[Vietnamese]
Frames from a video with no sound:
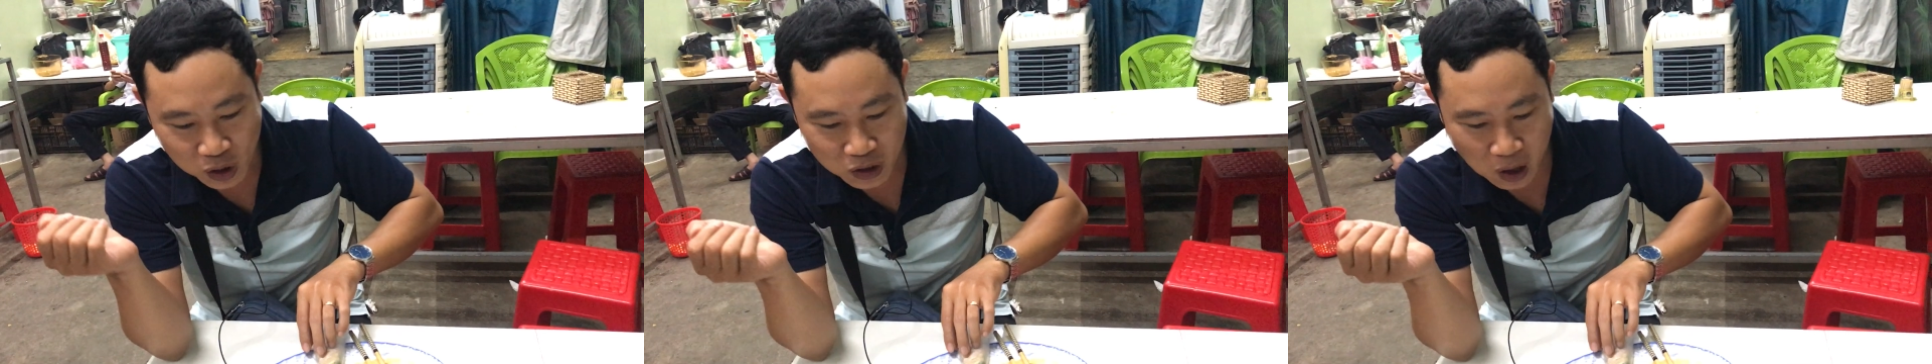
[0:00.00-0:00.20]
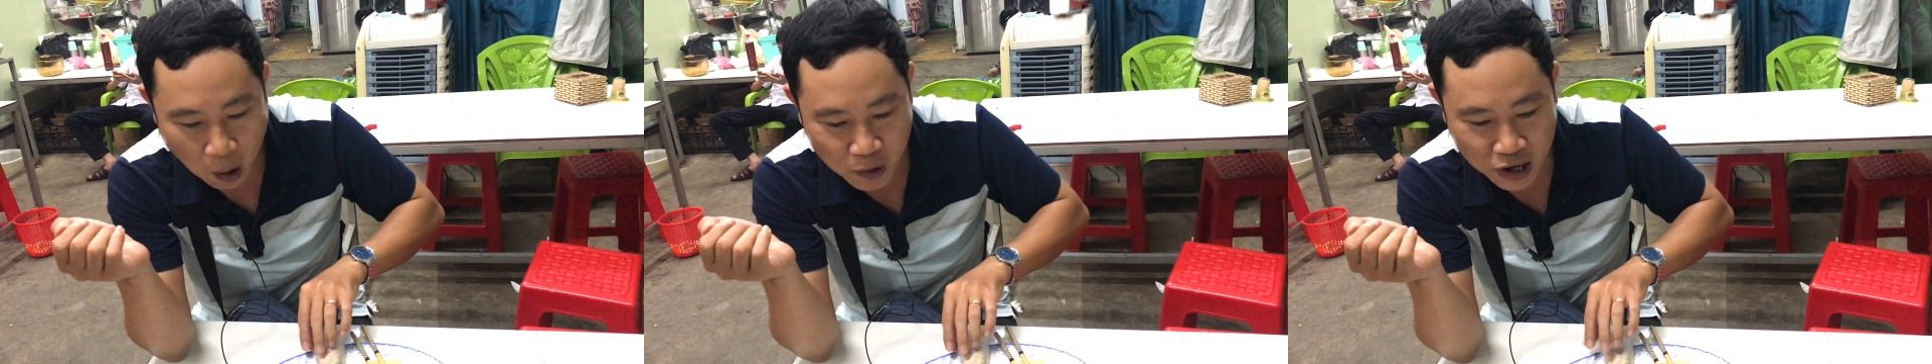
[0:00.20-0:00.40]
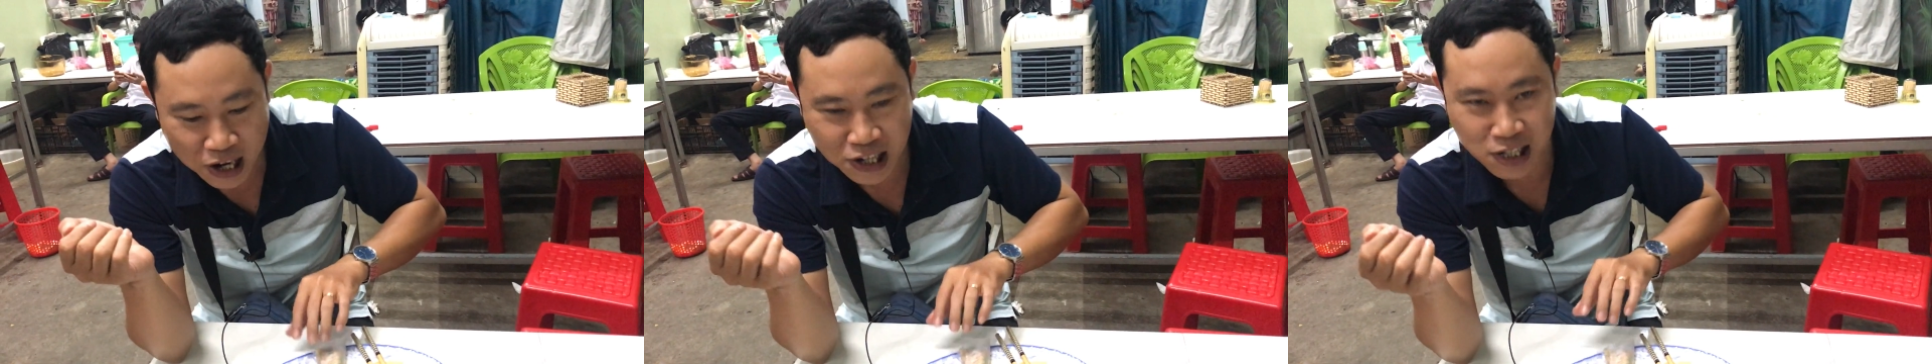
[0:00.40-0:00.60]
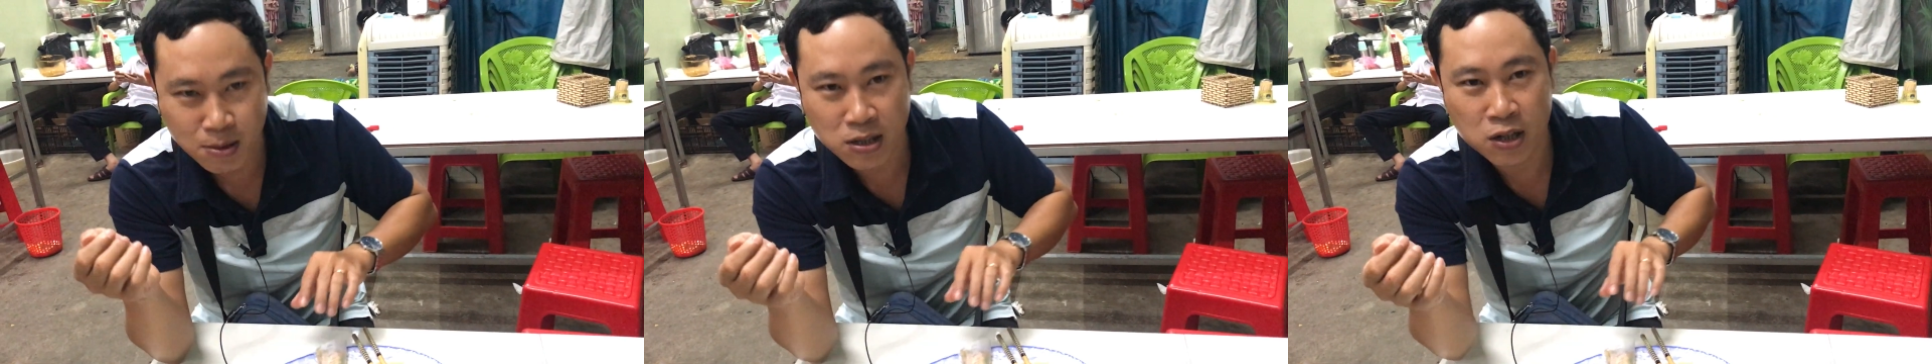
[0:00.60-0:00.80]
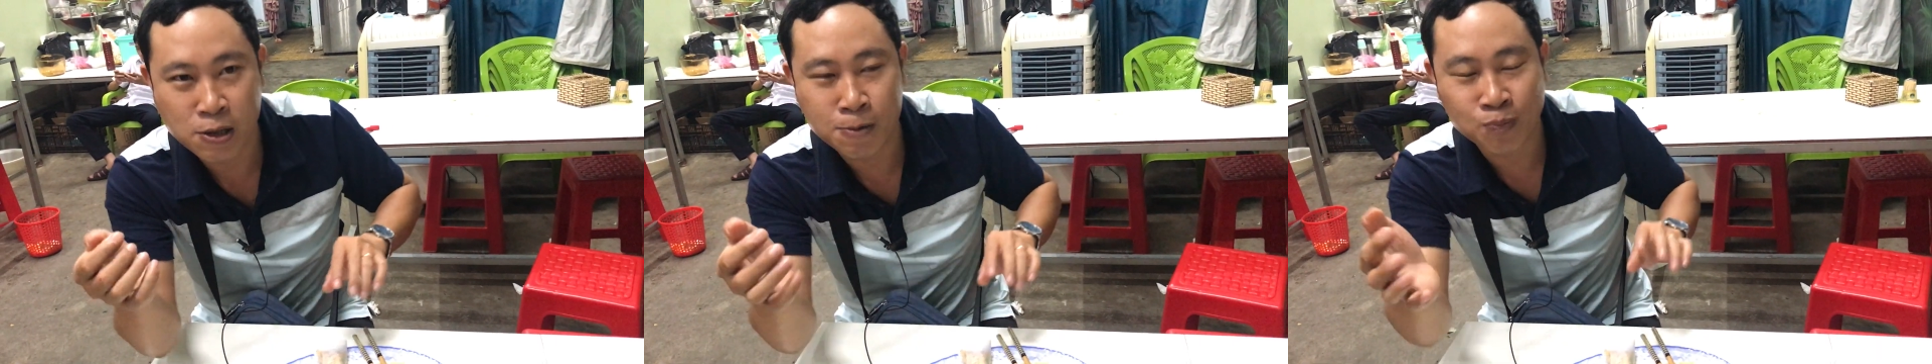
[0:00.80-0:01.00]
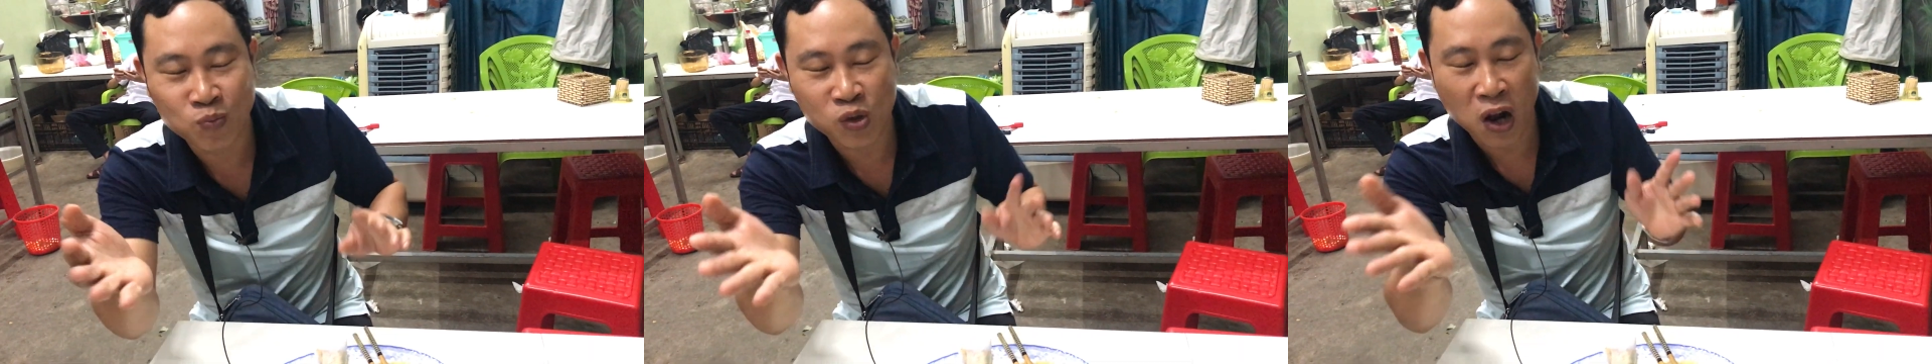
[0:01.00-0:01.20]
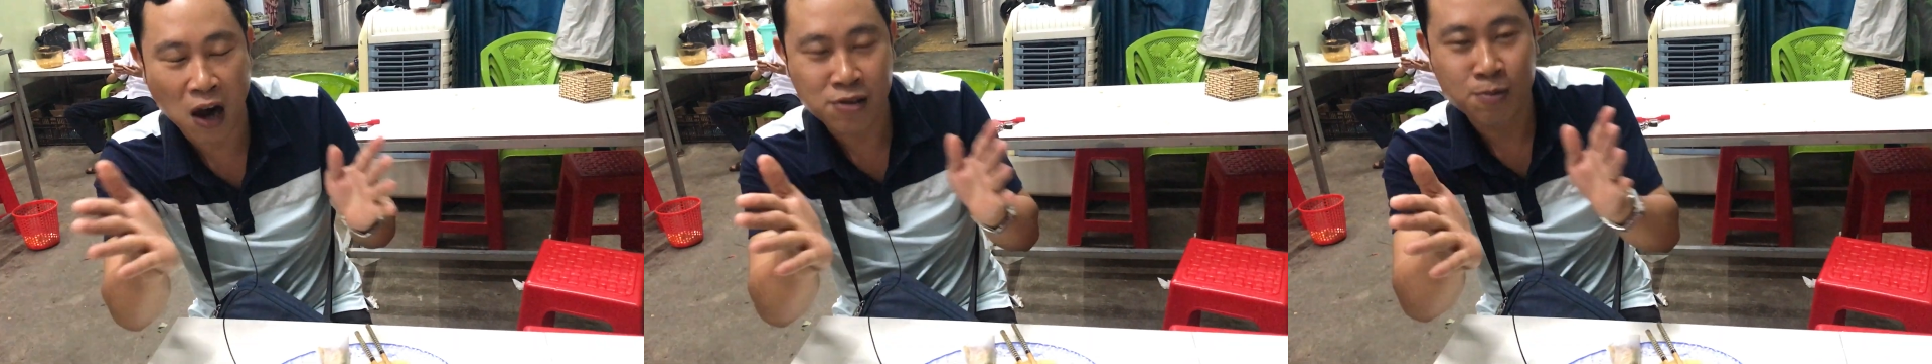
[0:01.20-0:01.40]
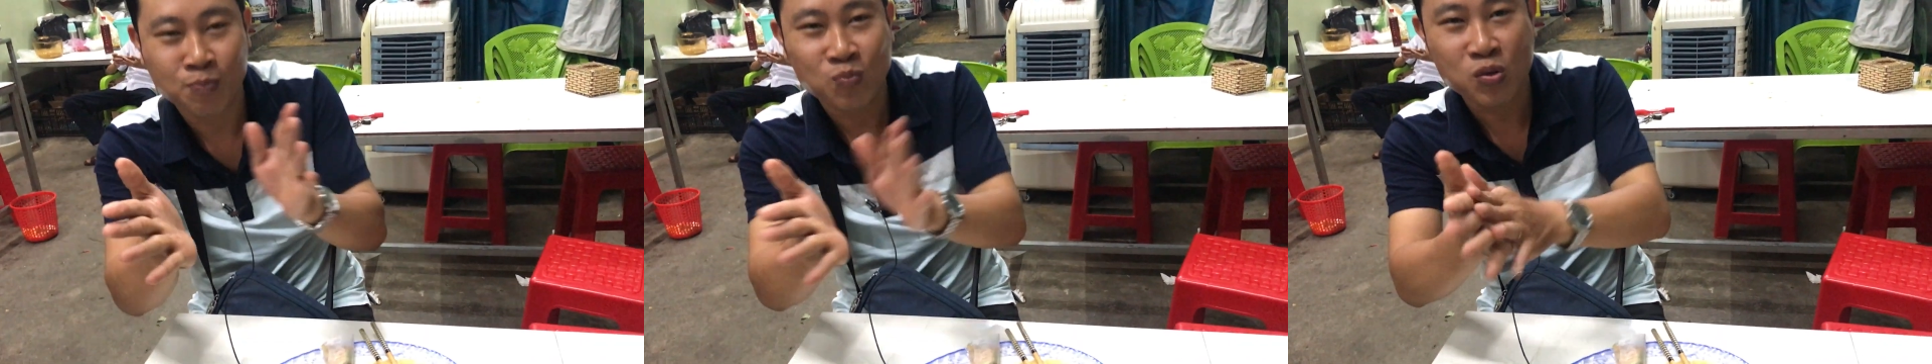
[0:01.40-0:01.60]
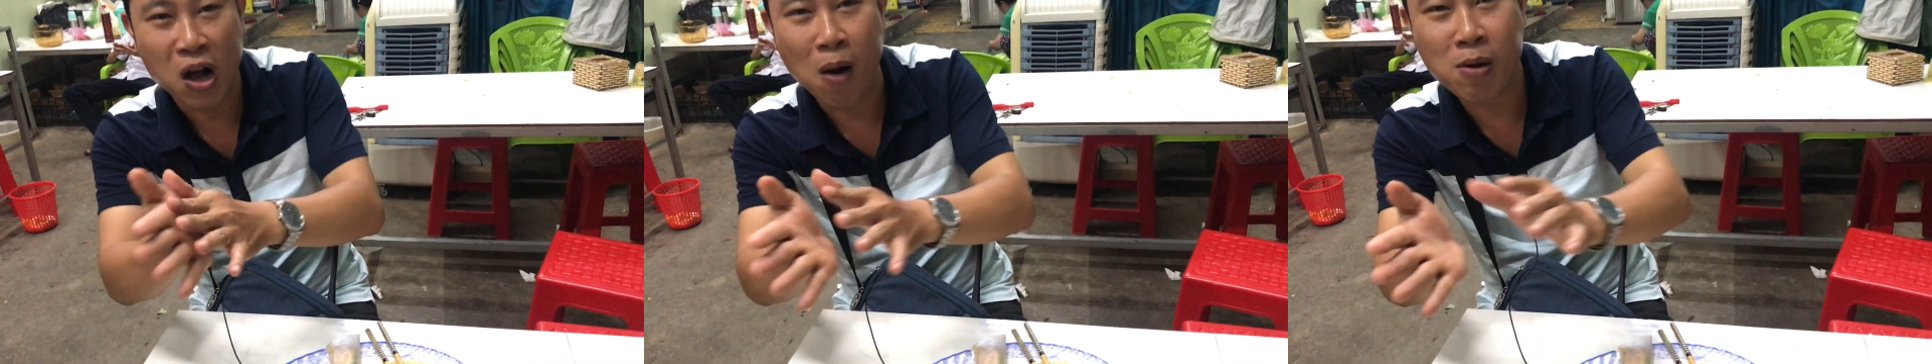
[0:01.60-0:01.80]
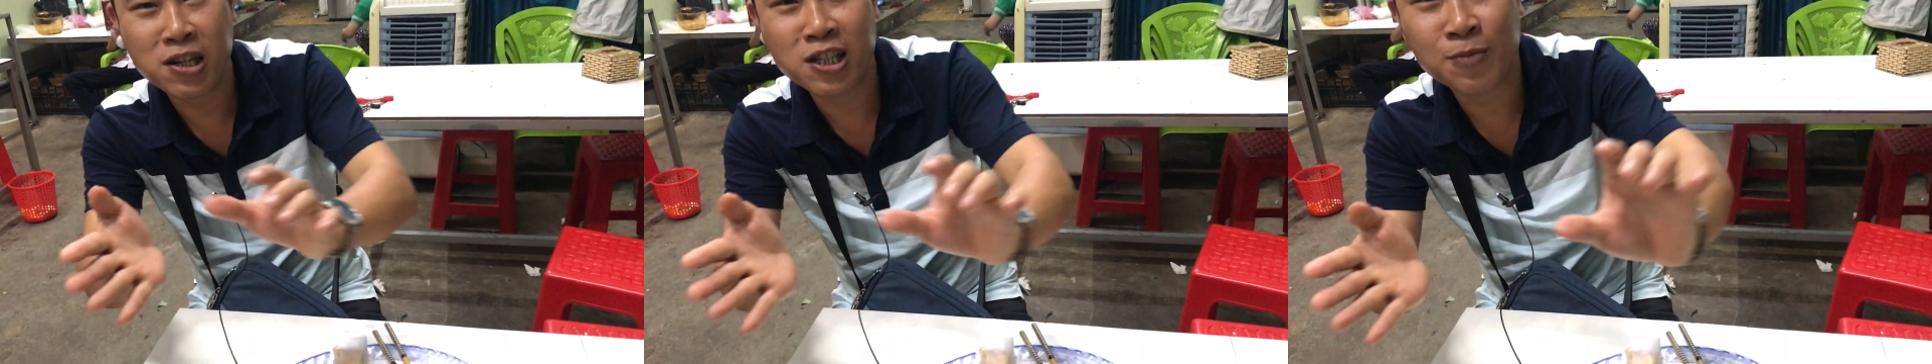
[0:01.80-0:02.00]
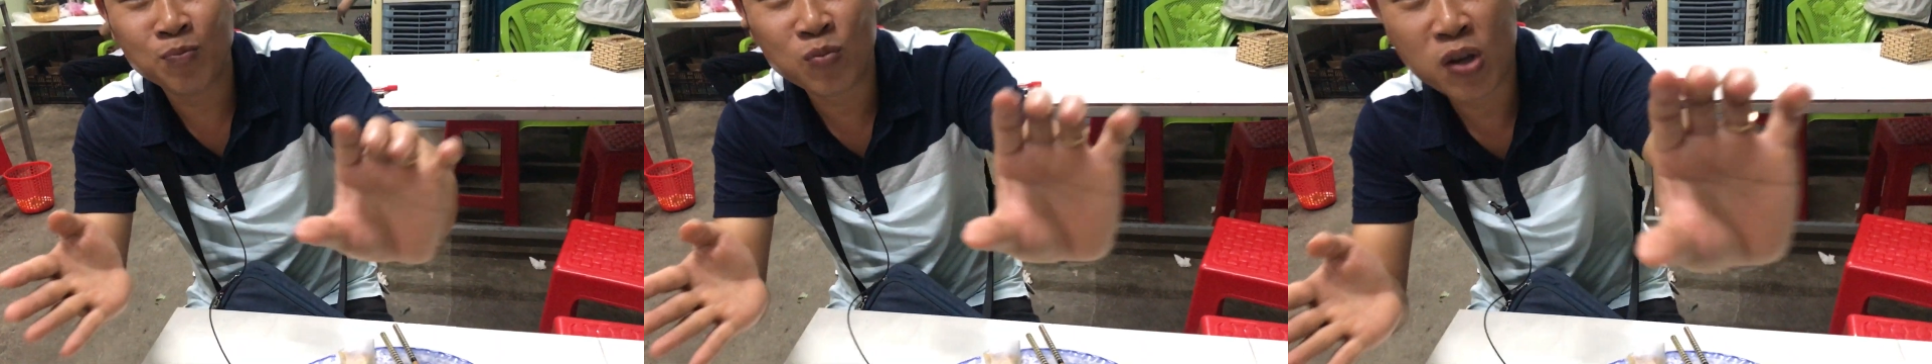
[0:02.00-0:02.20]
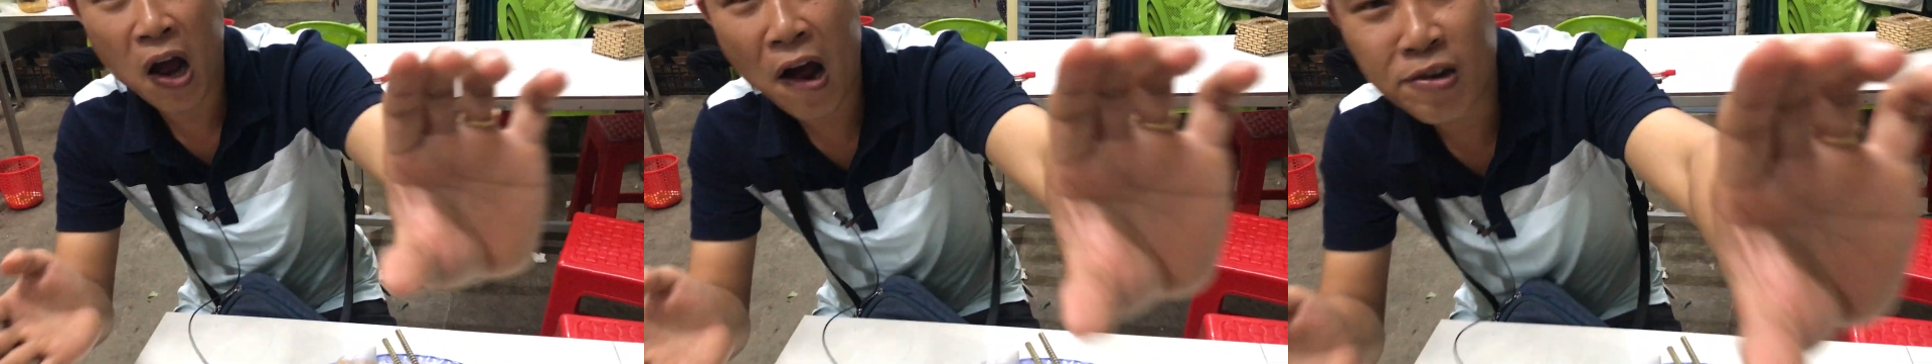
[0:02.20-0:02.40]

rồi ok, cảm ơn um, cảm ơn um,